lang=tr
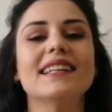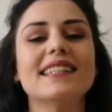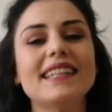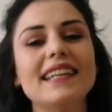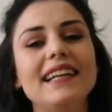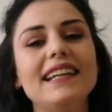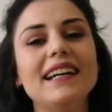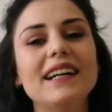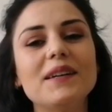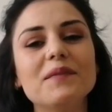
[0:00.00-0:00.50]

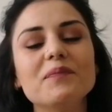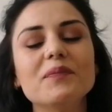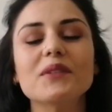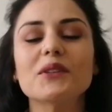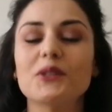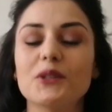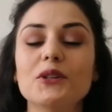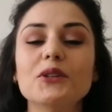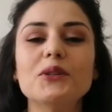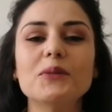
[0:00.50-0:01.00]
Selam.
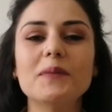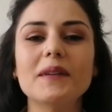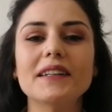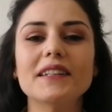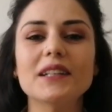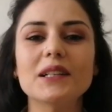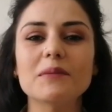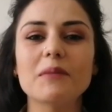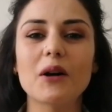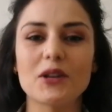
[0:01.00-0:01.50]
YouTube
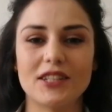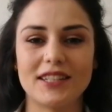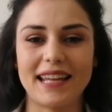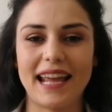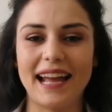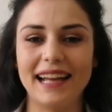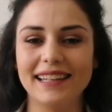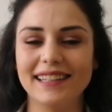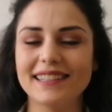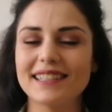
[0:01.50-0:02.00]
kanalıma hoş
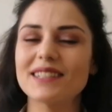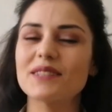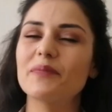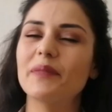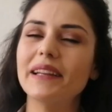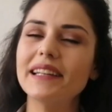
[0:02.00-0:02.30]
geldiniz.